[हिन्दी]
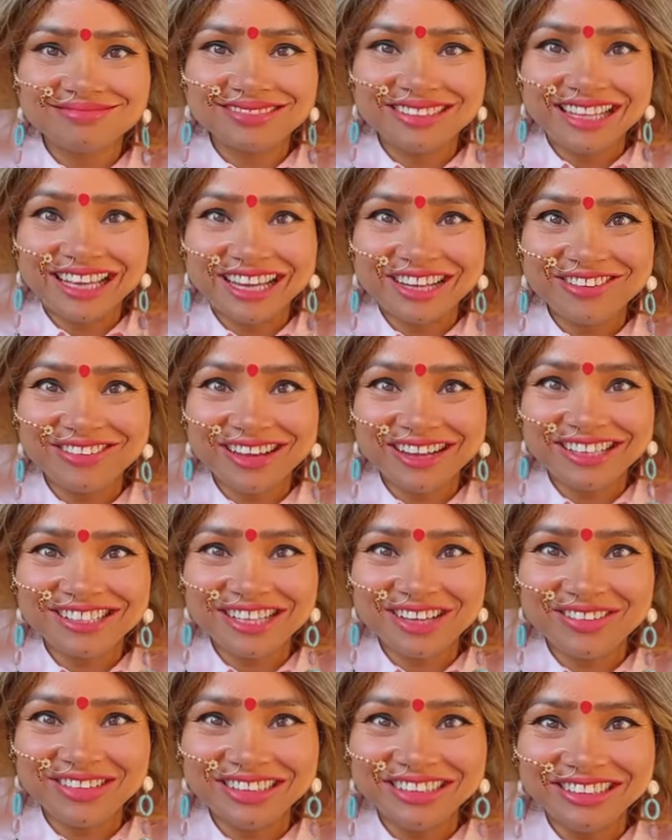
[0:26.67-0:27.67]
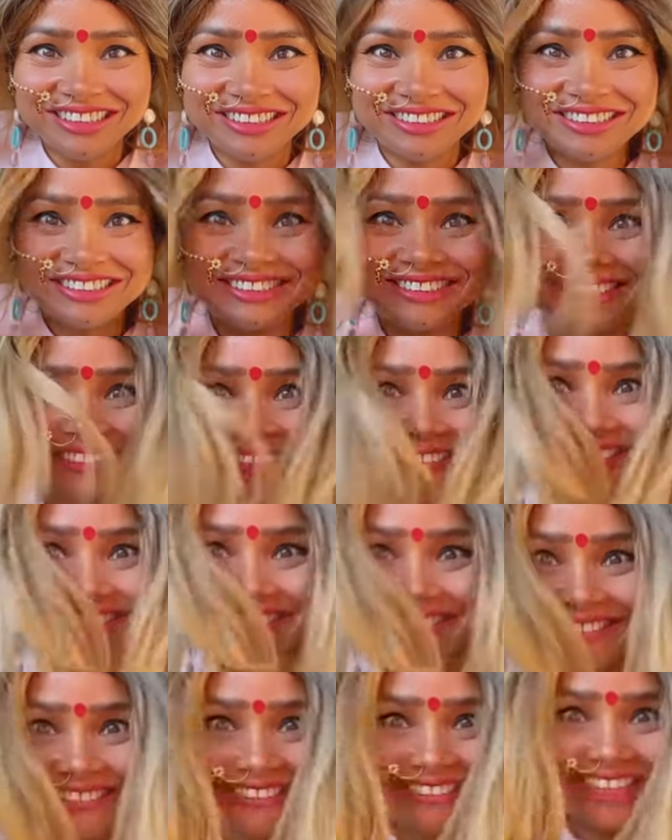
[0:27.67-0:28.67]
लग रही राखी सावंत
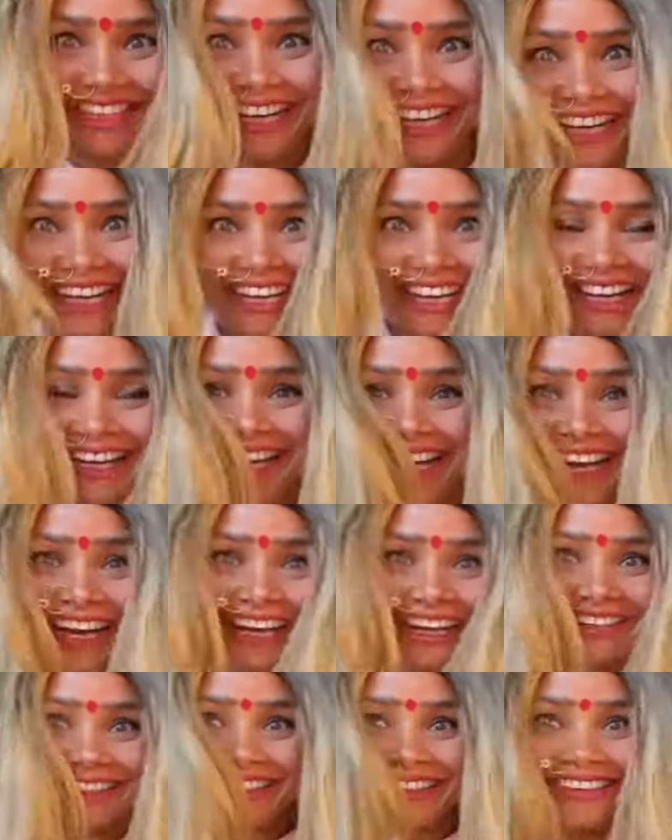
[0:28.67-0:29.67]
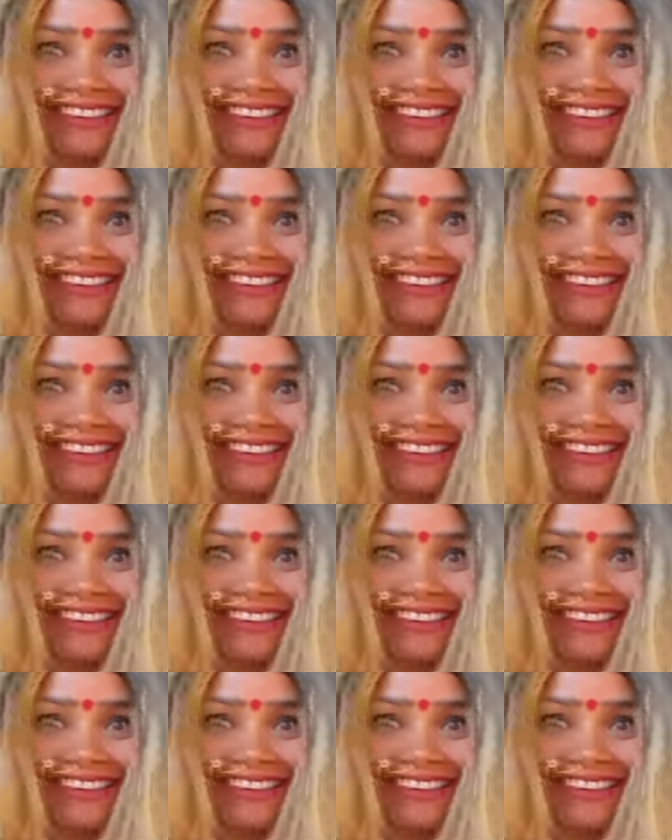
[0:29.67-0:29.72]
अगल ला